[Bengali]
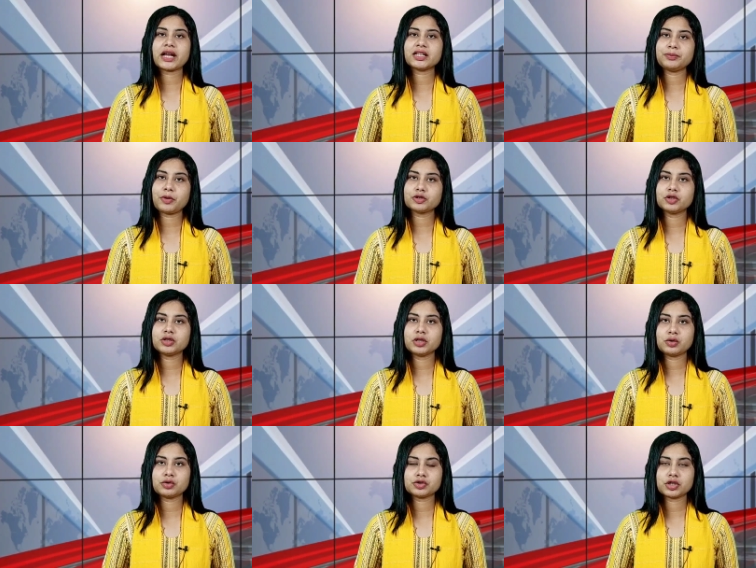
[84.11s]
একই
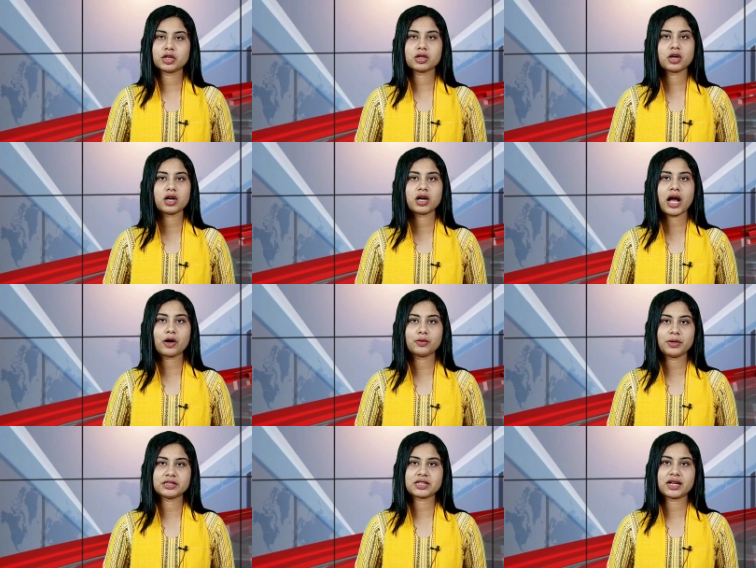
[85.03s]
পদ্ধতি অনুসরণ করার
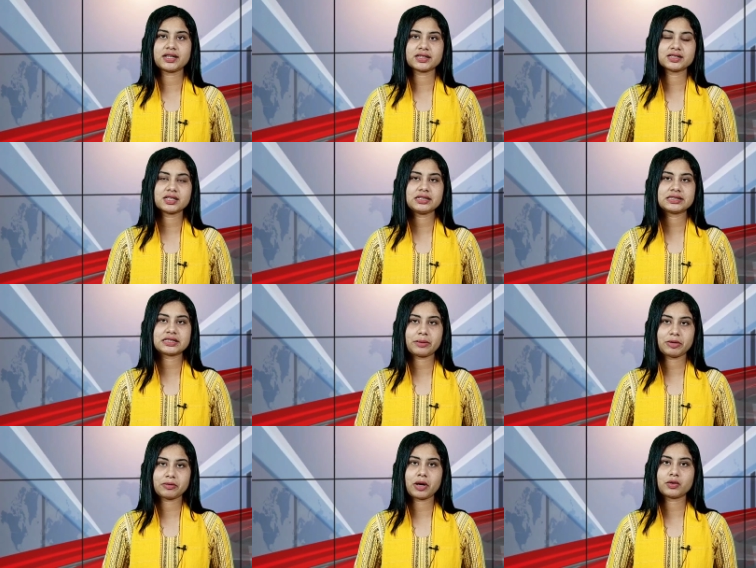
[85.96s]
আহ্বান জানিয়েছেন
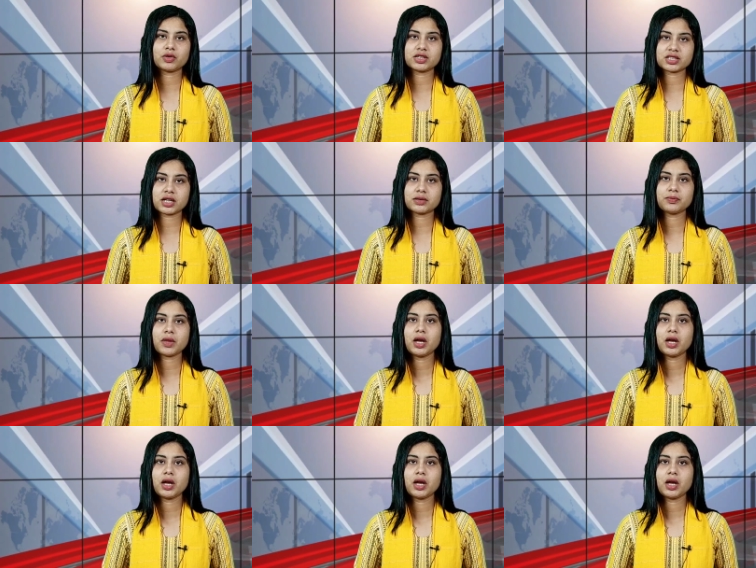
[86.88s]
ইসলামিক ফাউন্ডেশন